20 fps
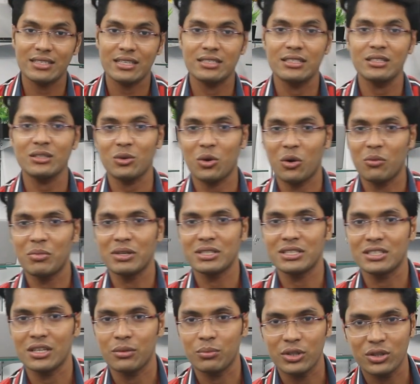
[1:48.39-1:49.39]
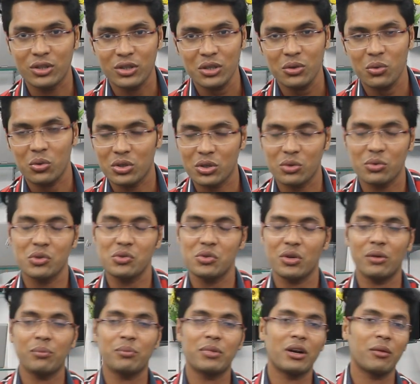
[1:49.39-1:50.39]
আছেন কম বাজেটের ভিতরে ওটাও কিন্তু
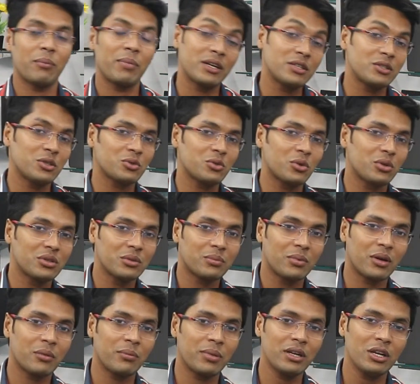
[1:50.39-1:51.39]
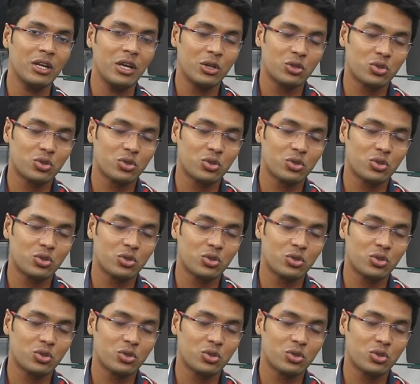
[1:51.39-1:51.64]
আপনারা পারচেস করতে পারবেন